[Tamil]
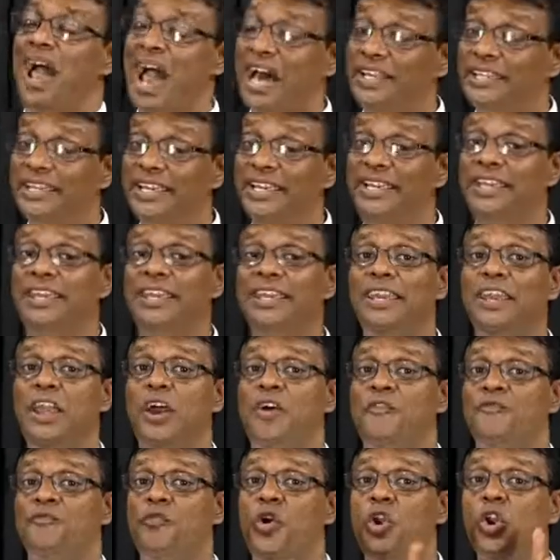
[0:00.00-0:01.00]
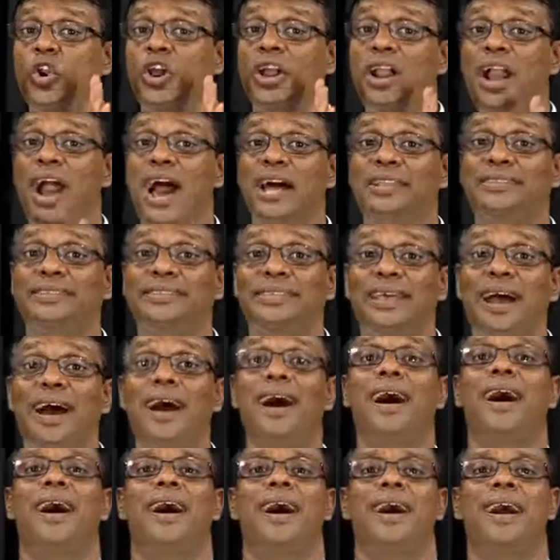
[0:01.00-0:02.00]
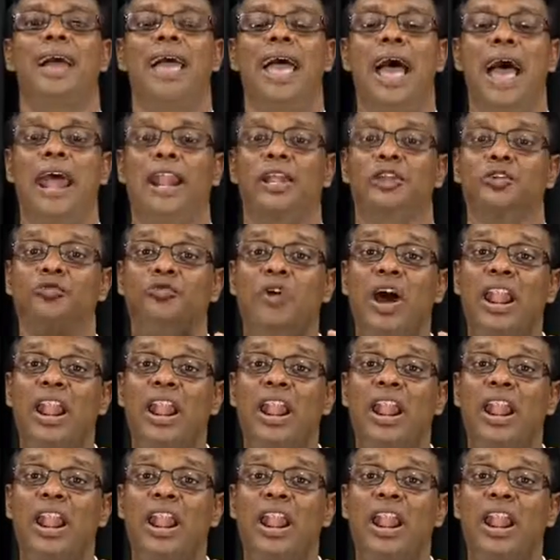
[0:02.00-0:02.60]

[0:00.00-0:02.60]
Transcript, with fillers: அதை வுல்காத்தா அல்லது